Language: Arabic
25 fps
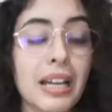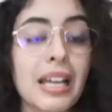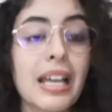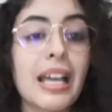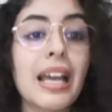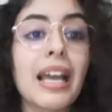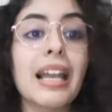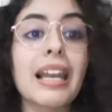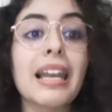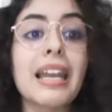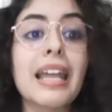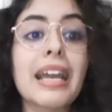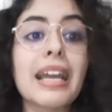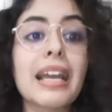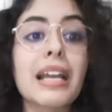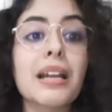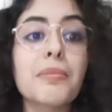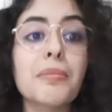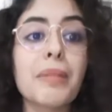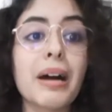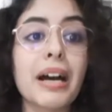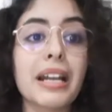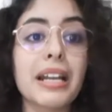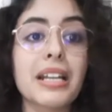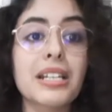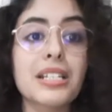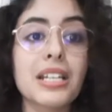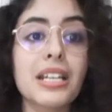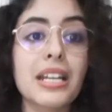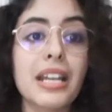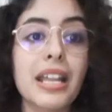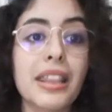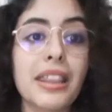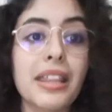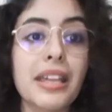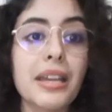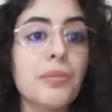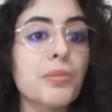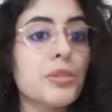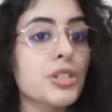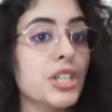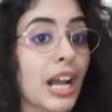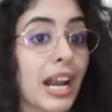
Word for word: لكن المهرجان هذايا مش على